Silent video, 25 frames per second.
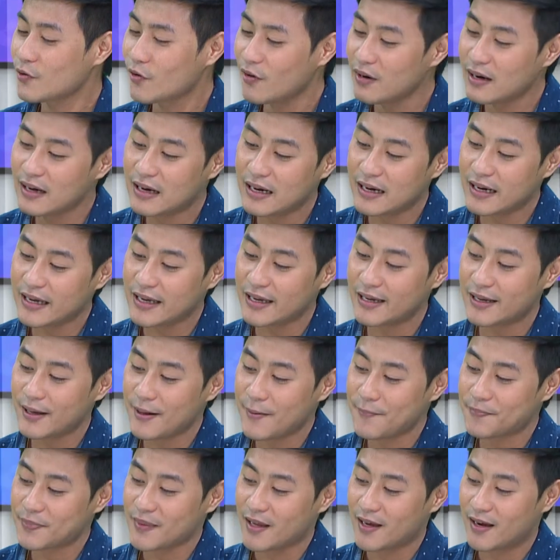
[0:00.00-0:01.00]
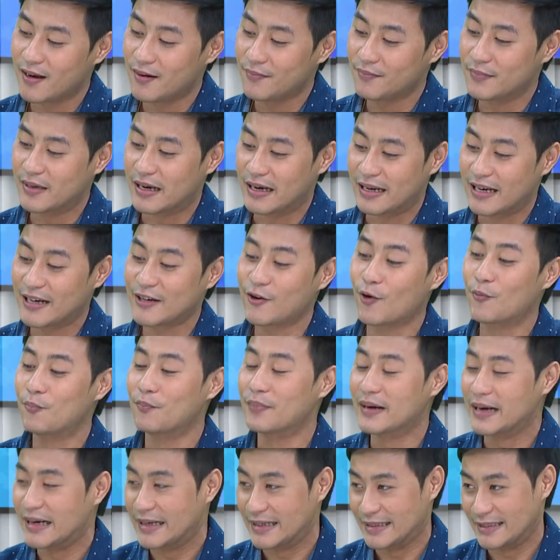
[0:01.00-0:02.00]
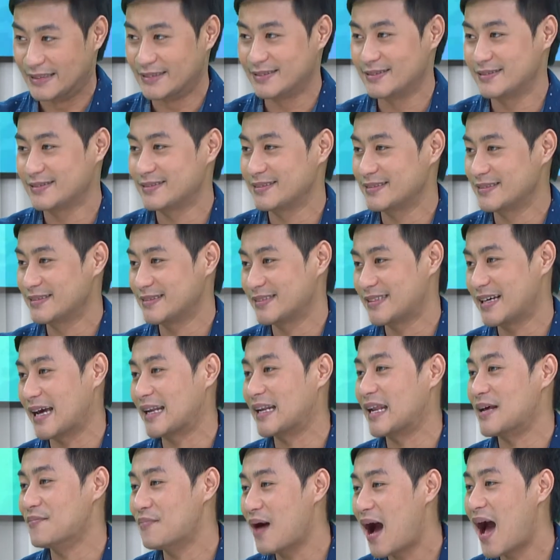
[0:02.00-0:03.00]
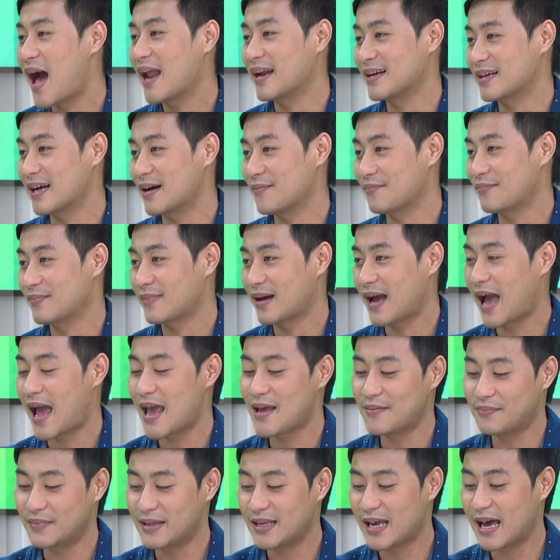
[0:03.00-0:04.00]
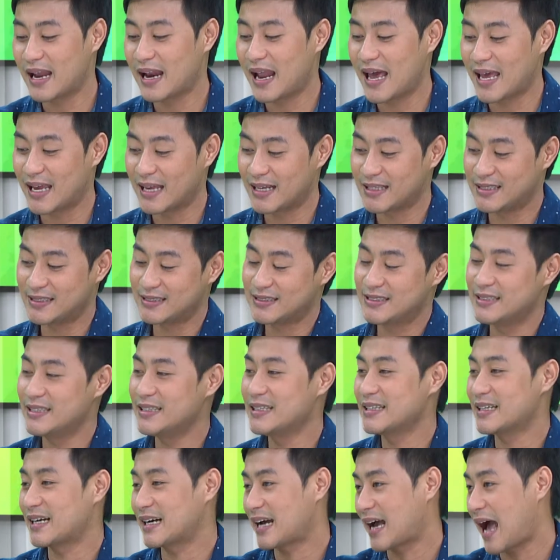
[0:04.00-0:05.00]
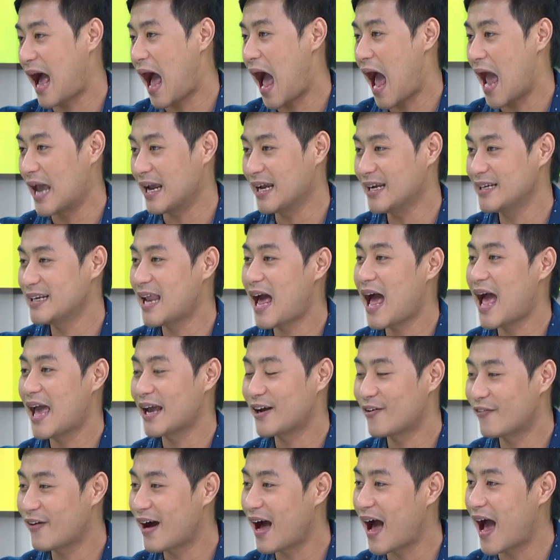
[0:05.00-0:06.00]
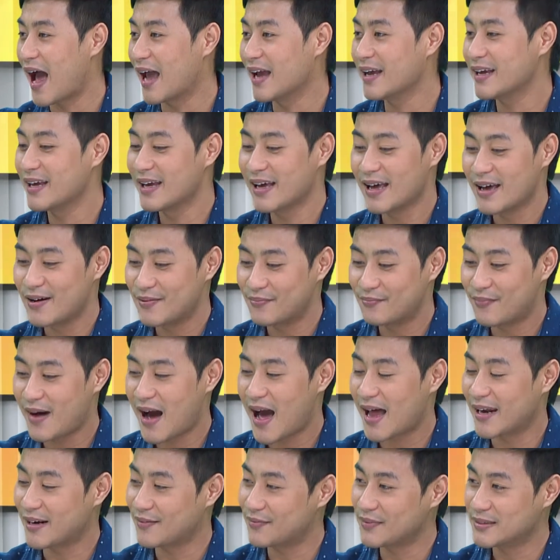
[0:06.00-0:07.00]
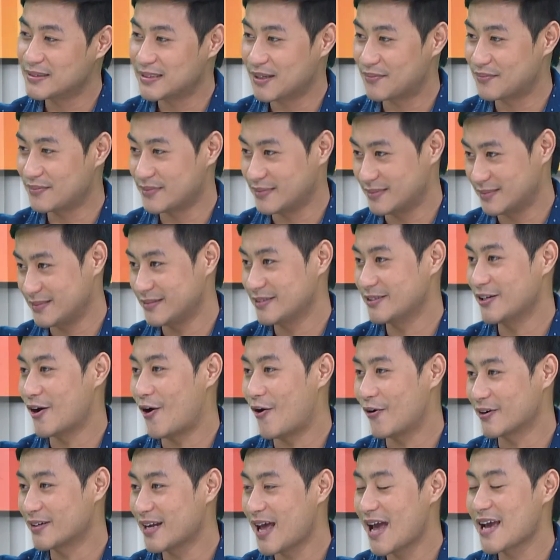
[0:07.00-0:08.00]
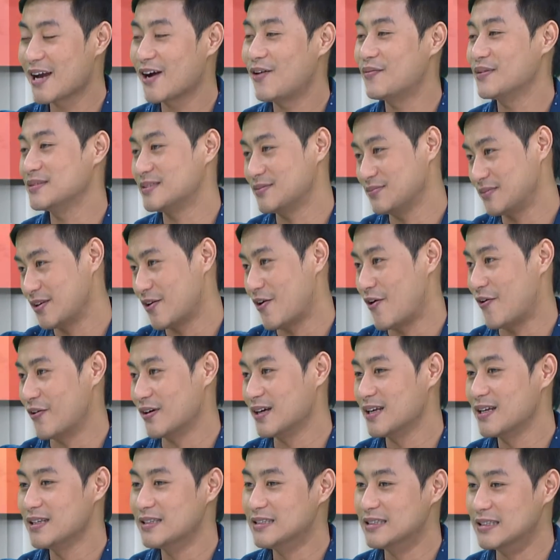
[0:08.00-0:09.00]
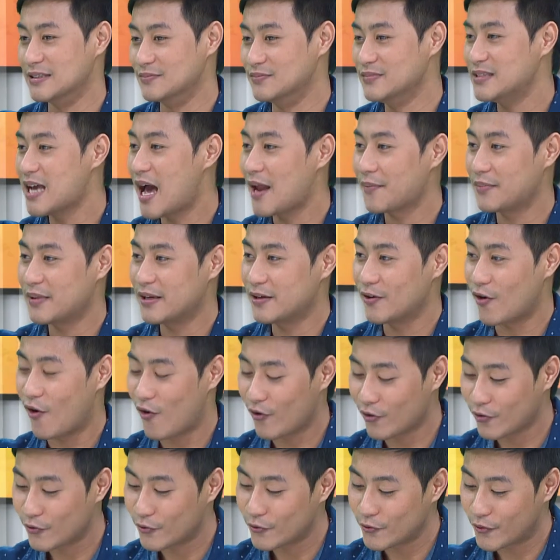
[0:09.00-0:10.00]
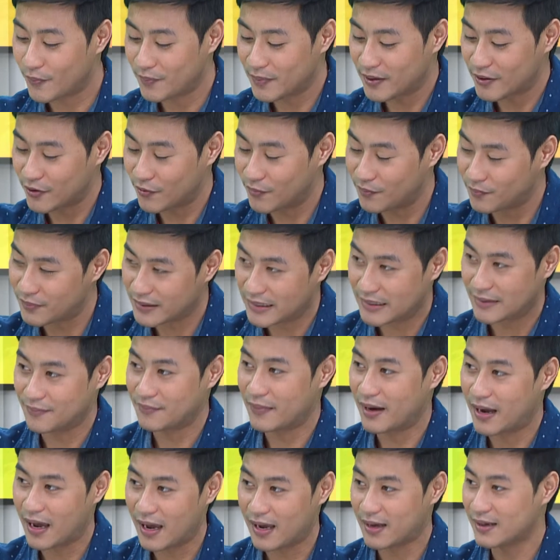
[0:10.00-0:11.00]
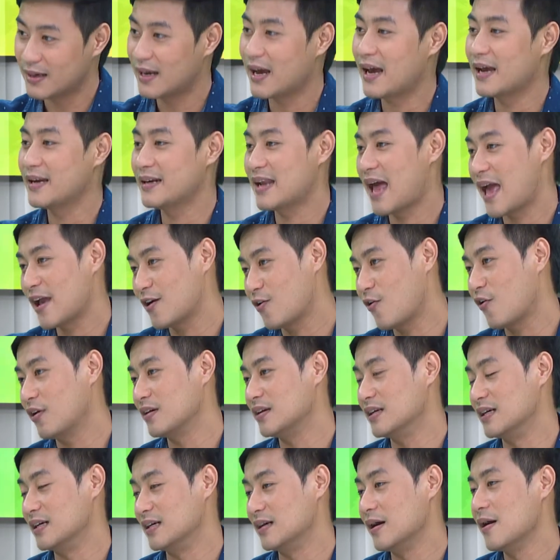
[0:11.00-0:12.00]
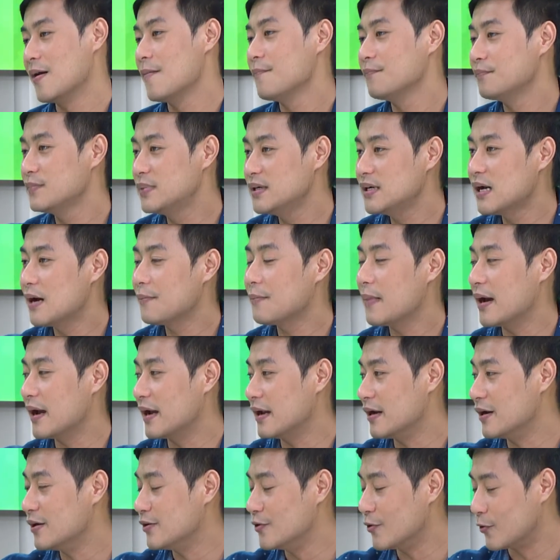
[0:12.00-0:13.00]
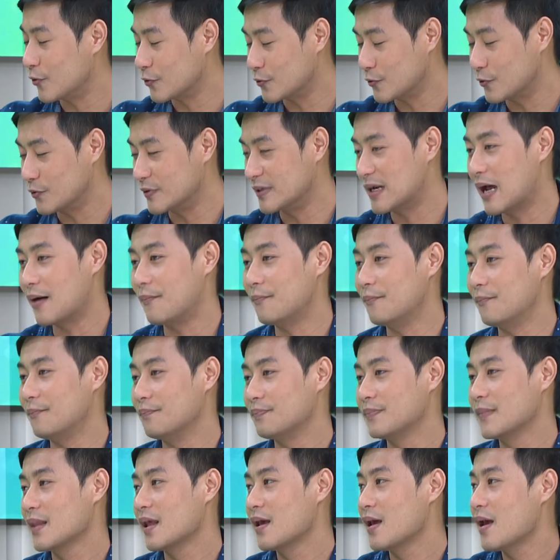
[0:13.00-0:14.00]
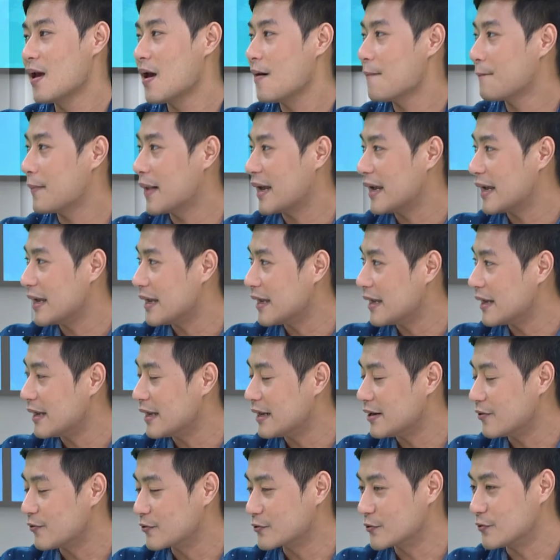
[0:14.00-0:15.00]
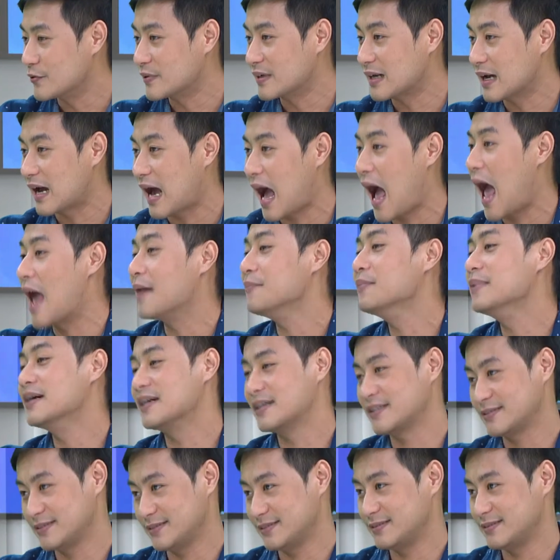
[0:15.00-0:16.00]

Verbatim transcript: ก็เลยเหมือนระดมเงินกันในบ้านครับใครมีอะไรที่ขายได้ก็ขายบ้านเอาไปจำนองได้ก็ไปจำนองยืมญาติพี่น้องรวมระดมเงินมาให้ได้ก้อนหนึ่งเพื่อไปลงทุนทำไปลงทุนขายหมึก